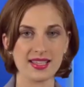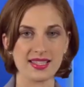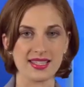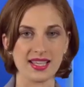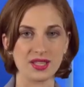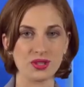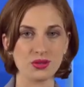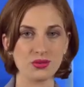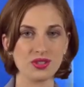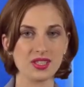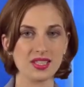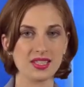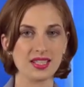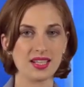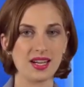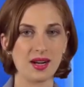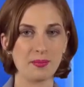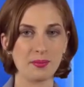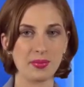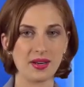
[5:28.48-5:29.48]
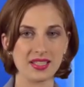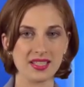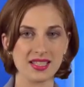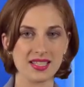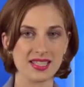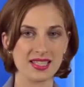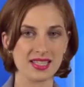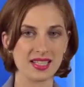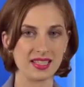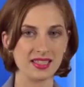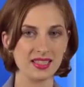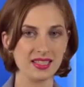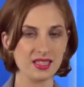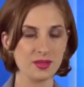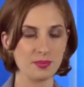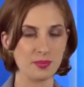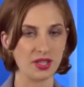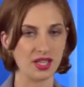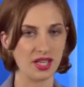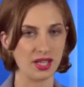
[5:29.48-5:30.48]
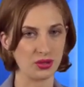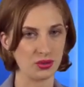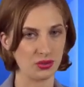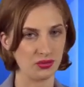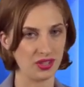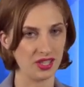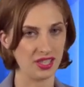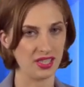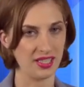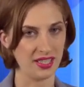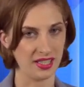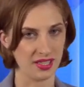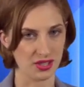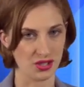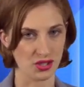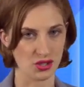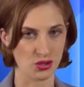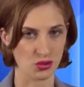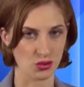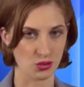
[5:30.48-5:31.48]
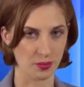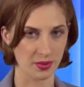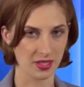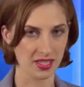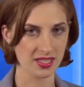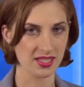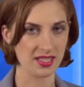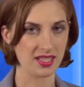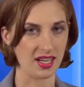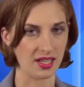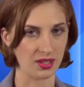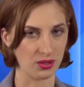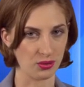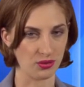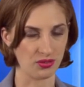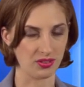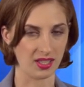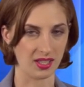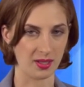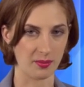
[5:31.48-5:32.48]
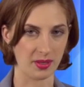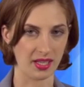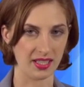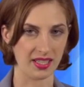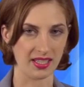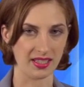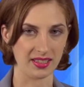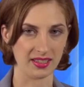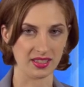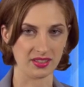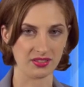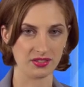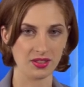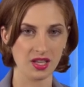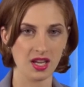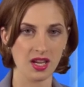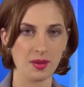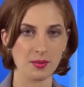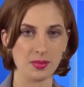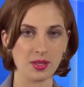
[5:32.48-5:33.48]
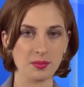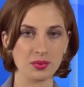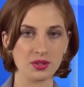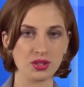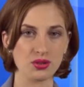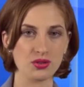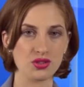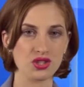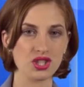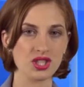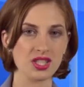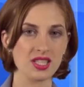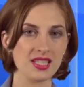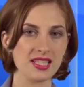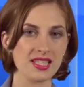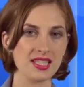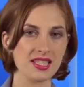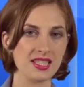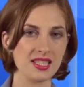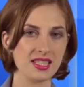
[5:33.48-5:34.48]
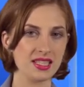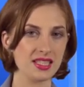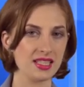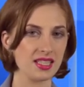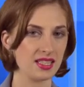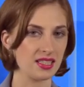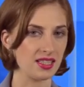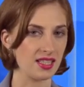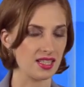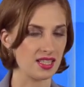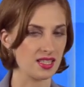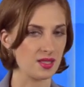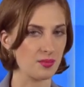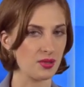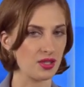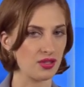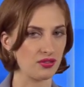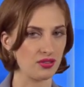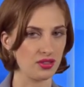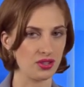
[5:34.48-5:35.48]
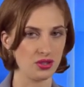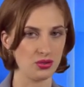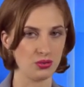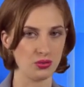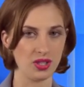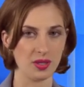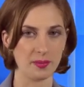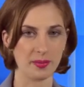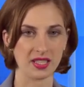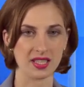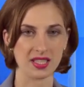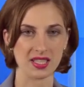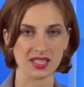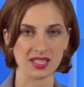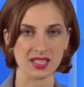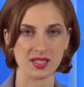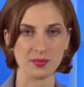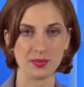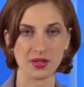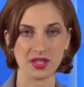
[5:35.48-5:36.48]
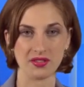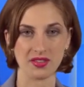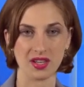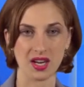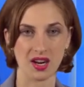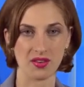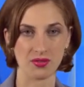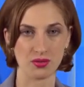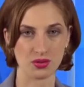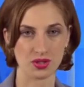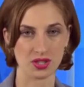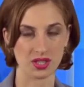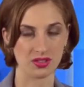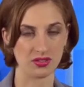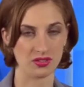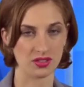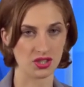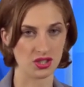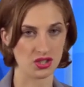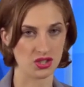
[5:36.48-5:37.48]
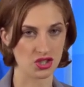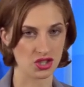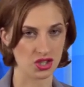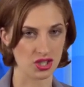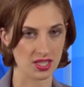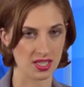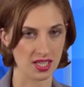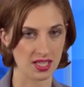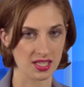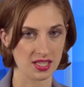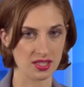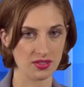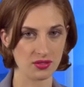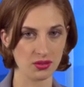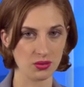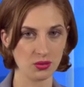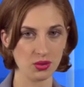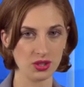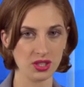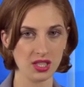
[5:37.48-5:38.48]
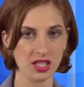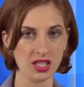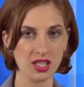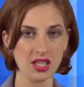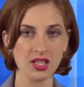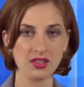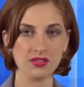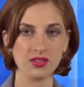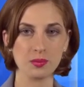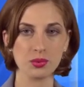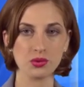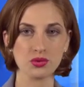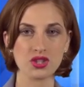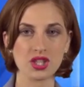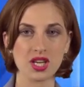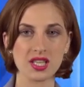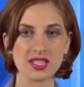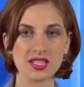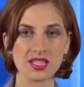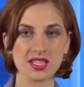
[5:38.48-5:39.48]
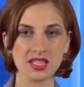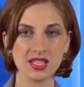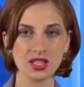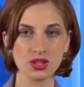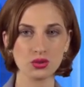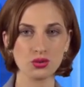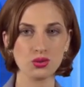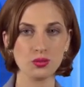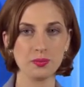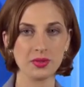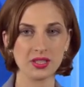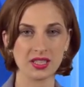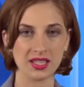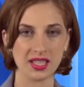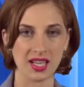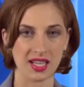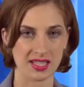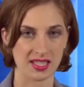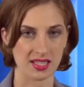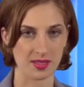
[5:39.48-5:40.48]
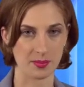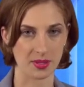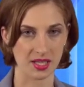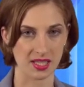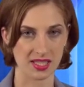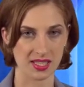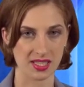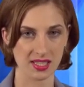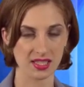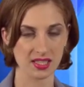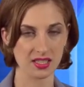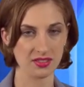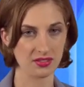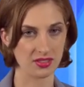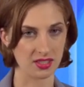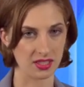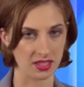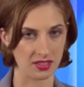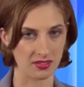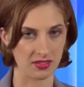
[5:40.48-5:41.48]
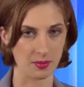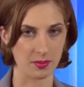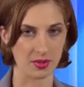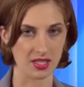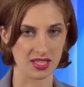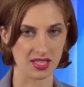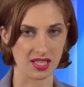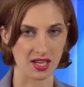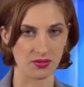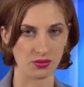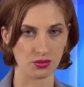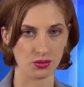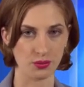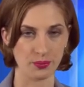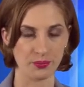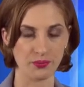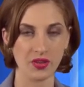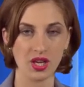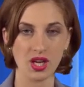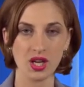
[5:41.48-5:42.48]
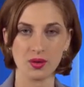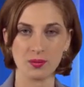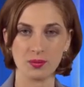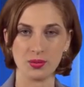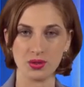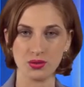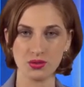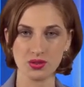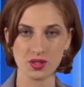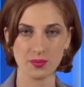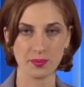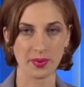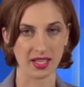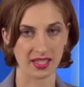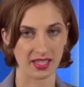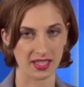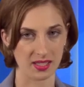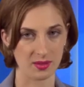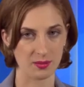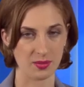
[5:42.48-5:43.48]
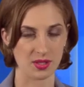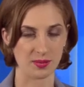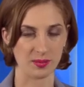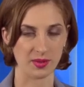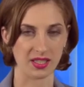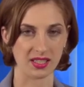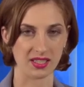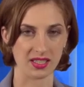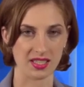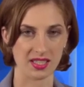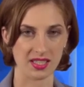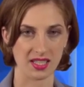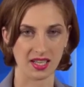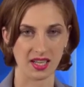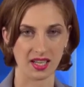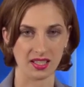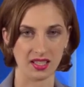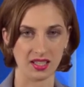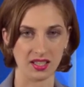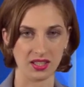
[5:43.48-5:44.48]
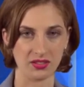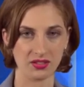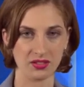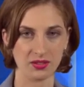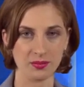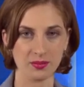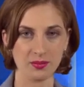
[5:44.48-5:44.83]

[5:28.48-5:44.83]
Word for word: Сотрудники компании «Странет» приготовили летний сюрприз для новых абонентов. При подключении к сети интернет с 1 июля по 31 августа 2016 года вы получаете скидку 15% на ТВ-приставку, плюс пакет бесплатных телеканалов.